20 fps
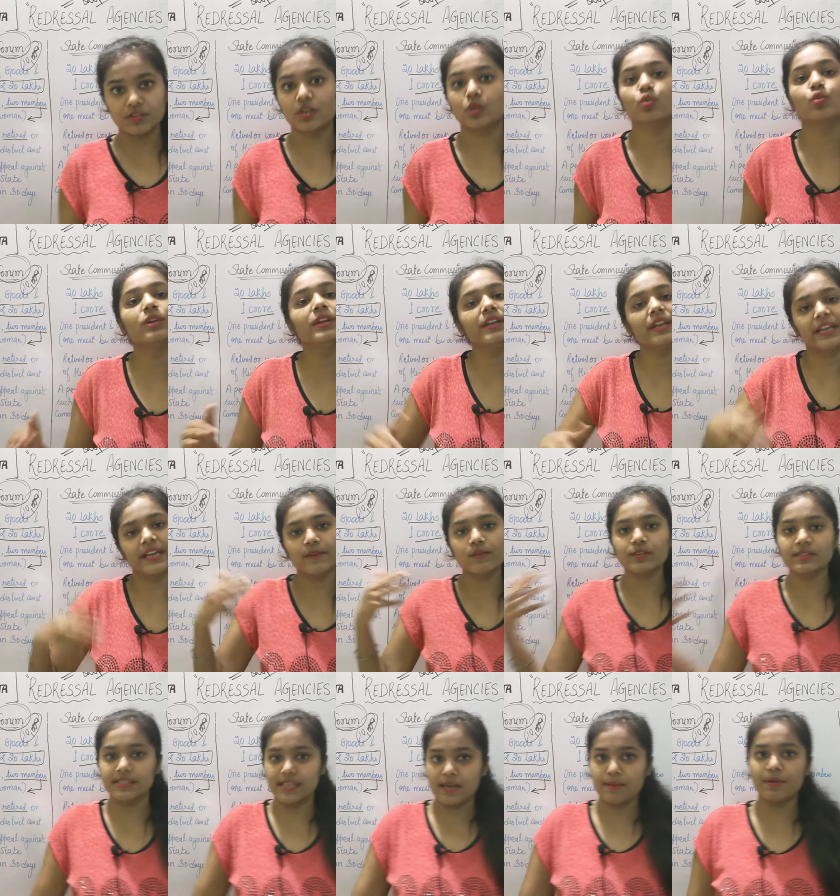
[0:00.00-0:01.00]
ज़रूरी नहीं है
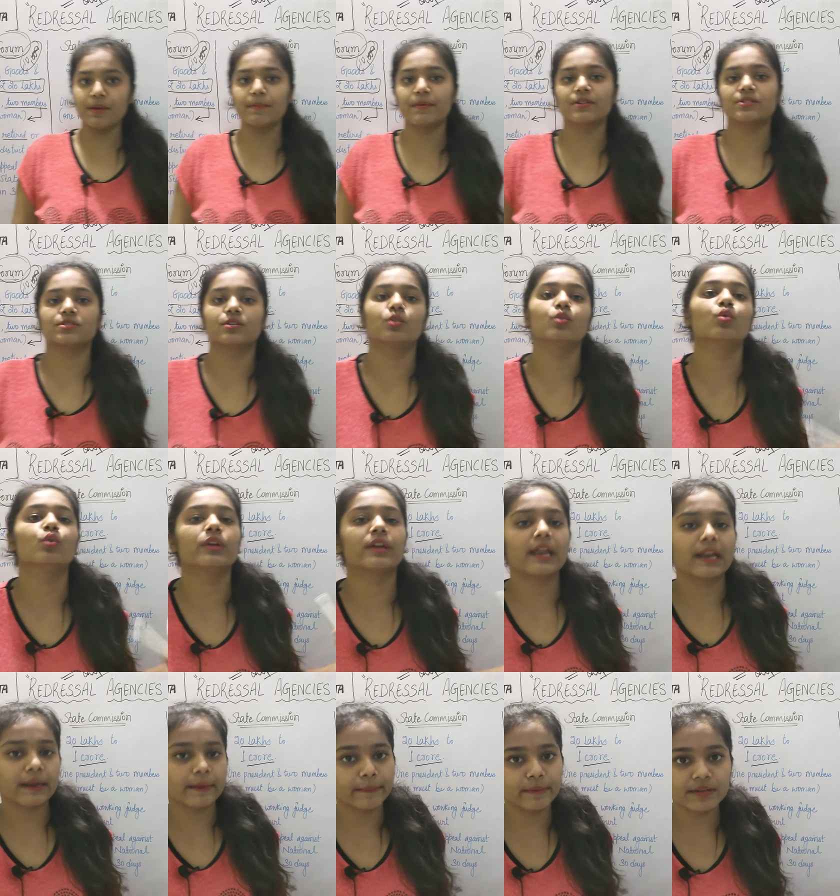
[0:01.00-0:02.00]
वो सेम ही पर्सन हो कोई
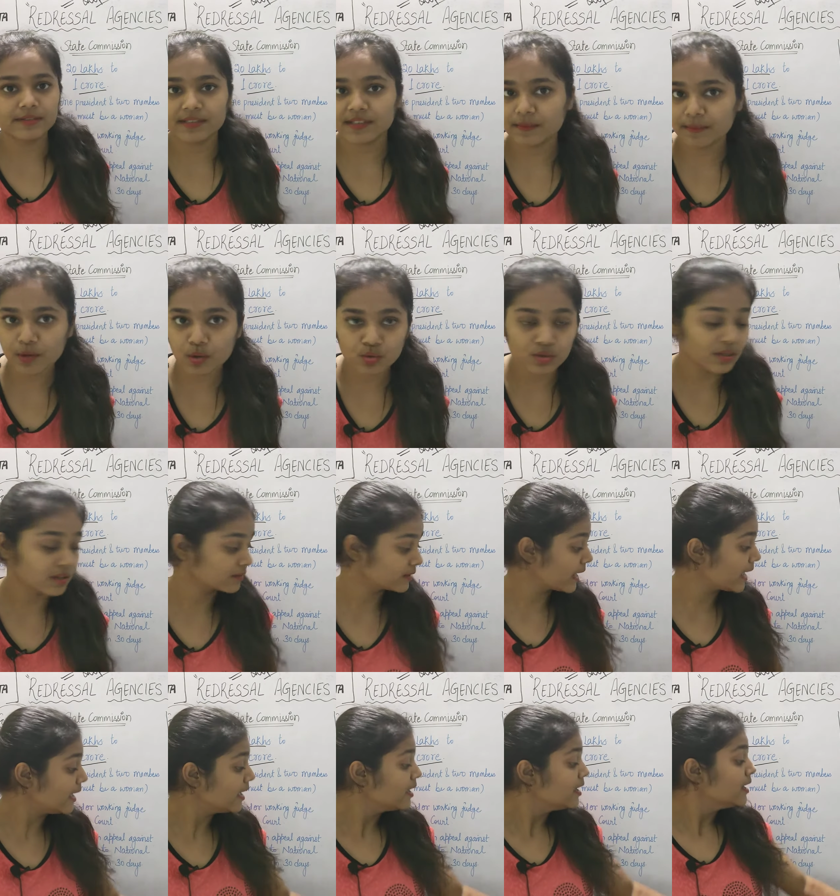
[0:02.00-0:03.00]
अलग पर्सन भी हो
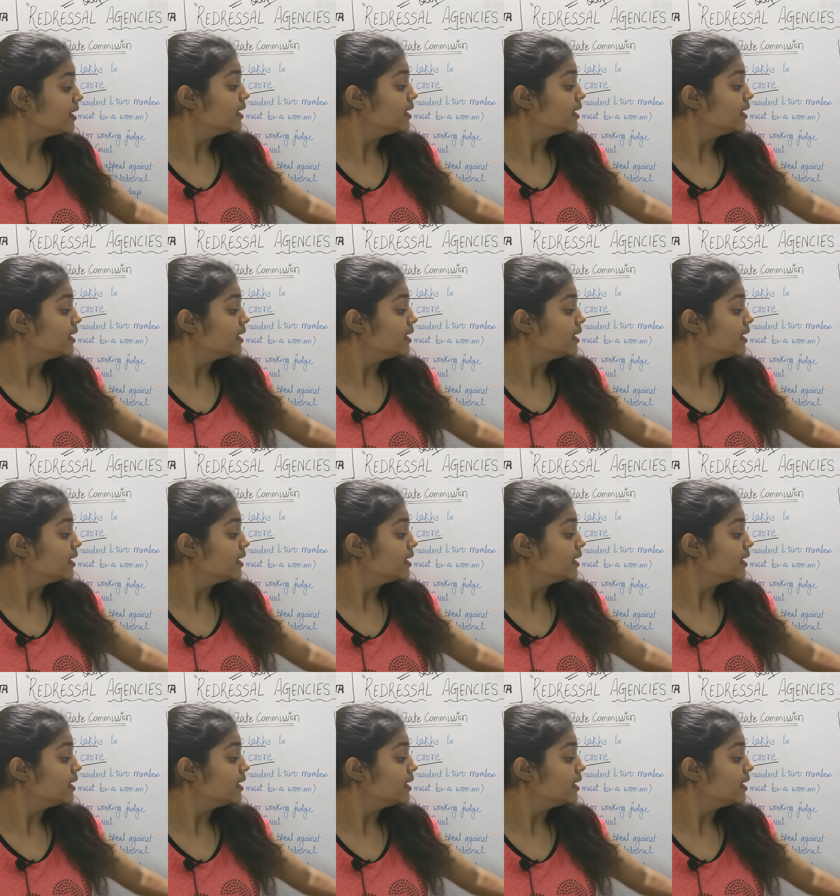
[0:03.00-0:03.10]
सकता है